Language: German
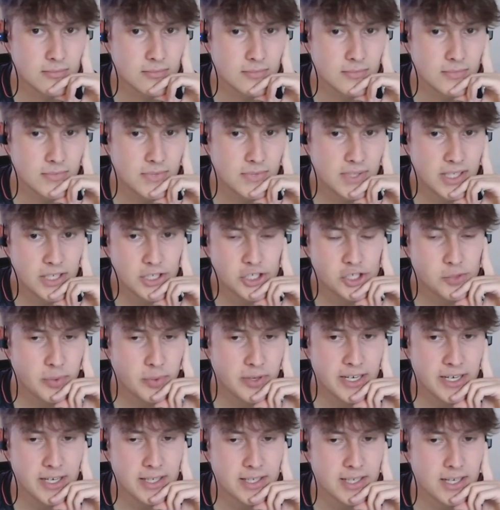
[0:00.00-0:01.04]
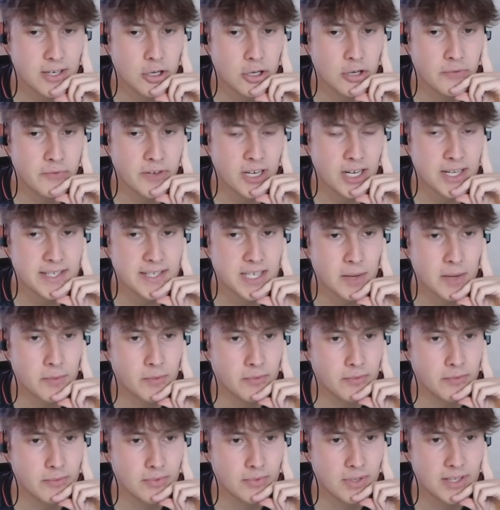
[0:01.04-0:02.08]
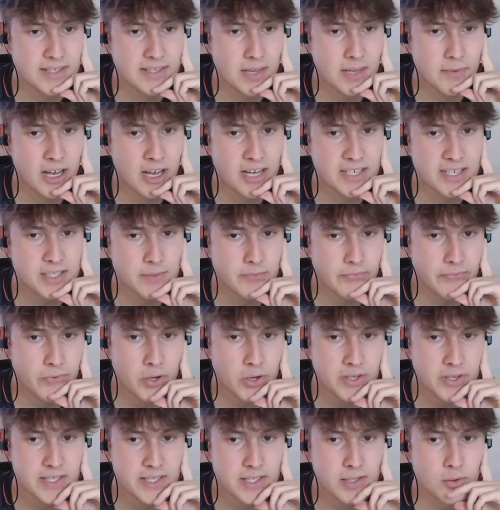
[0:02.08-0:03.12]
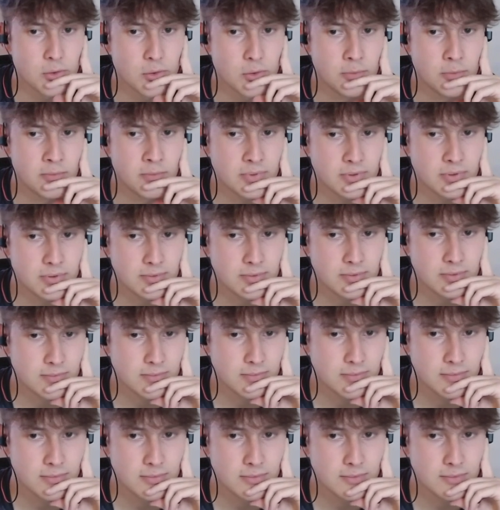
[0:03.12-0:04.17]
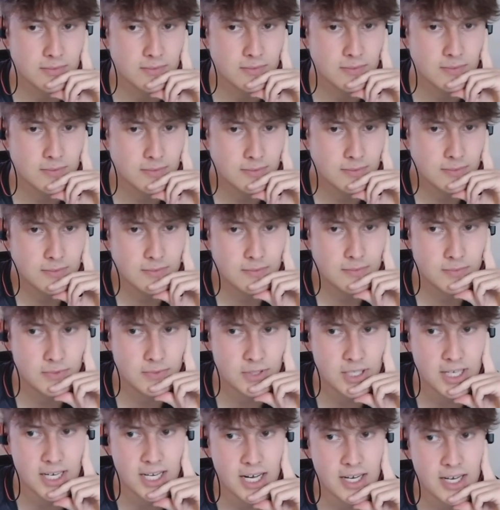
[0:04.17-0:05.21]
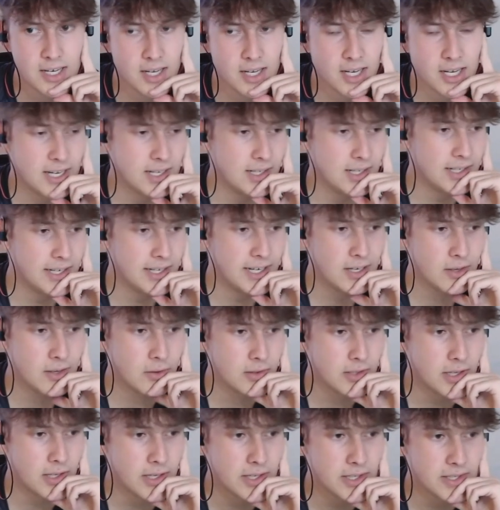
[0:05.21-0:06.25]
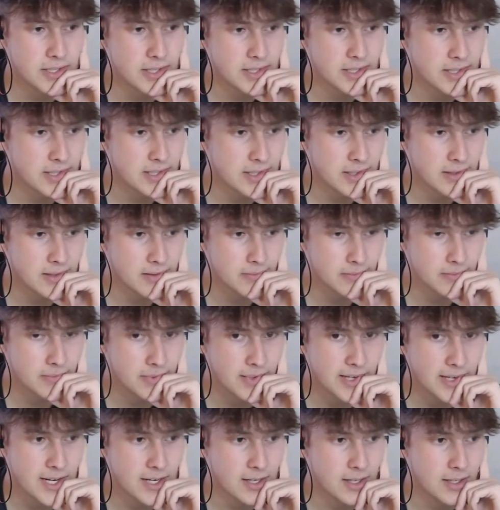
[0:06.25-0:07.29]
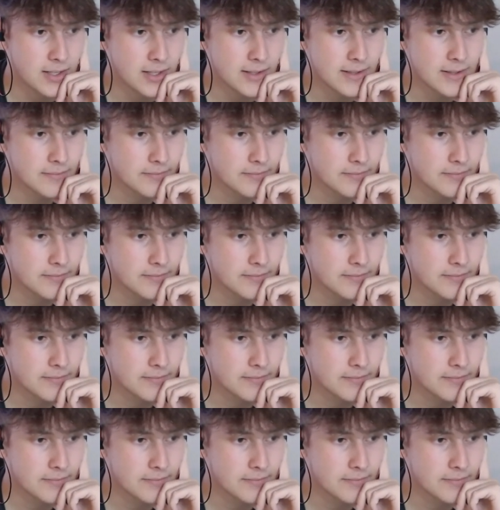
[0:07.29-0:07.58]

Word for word: Der springt da irgendwie an seinem, an seinem ersten Pfosten rum. Der kann reinlegen und dann ist es Gerhard.